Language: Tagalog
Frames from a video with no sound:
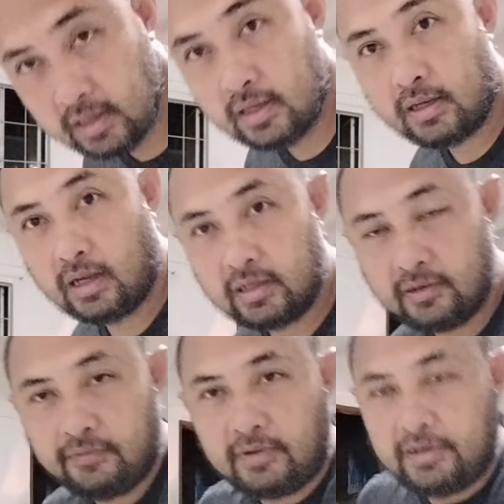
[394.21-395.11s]

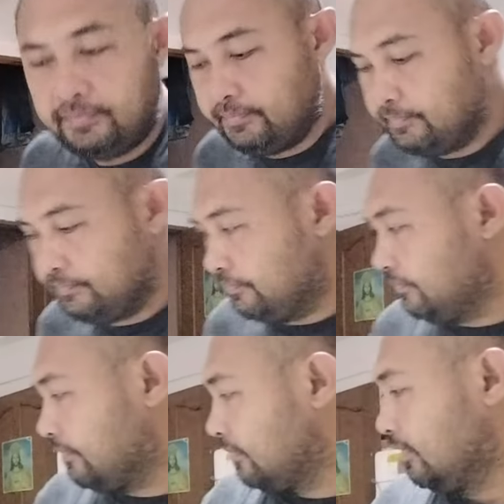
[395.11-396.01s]
Galing ng farm.
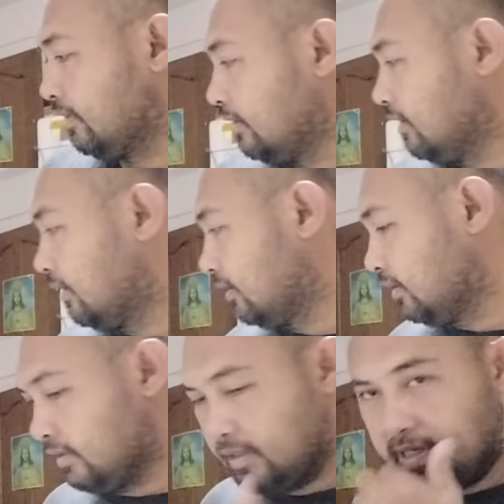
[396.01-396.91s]

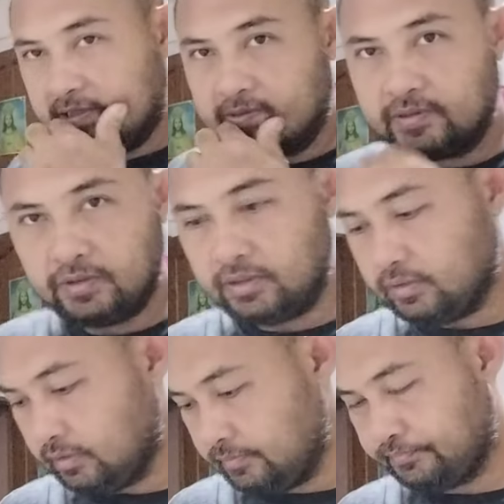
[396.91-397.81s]
Yan. So
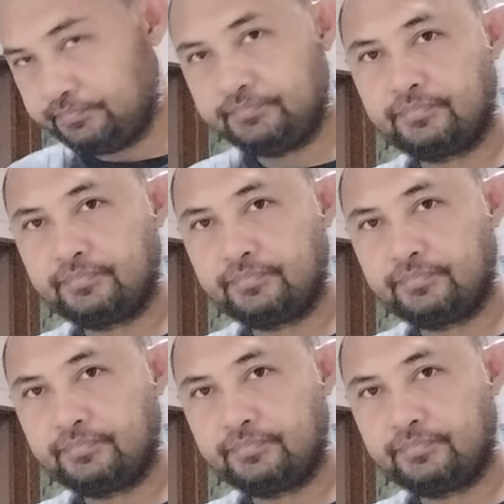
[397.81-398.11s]
ito,